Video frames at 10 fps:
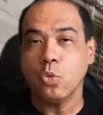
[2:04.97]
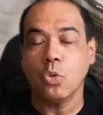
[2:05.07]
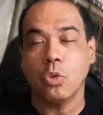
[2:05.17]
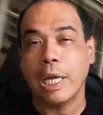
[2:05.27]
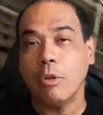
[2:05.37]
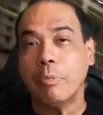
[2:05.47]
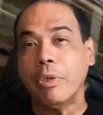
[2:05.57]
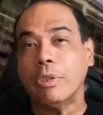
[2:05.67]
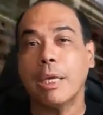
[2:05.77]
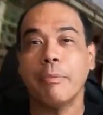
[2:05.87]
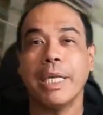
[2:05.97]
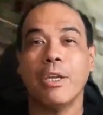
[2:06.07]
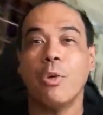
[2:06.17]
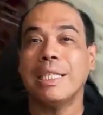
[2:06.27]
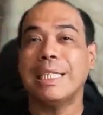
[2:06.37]
su honorario, pero
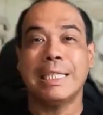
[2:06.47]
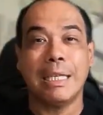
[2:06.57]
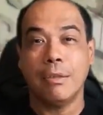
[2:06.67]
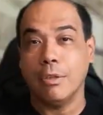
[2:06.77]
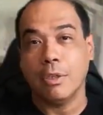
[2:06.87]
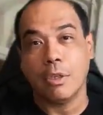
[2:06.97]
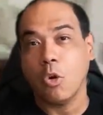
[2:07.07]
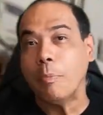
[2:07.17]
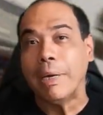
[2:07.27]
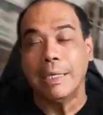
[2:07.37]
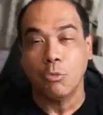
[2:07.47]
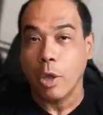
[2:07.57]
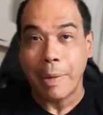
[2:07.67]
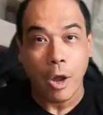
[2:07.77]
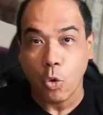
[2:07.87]
también ellos aceptan ropa
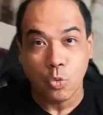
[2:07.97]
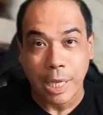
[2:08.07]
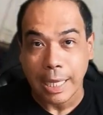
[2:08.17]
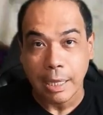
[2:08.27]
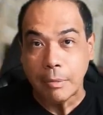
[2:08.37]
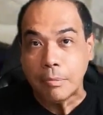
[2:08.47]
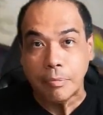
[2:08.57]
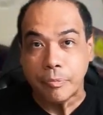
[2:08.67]
nueva o usada.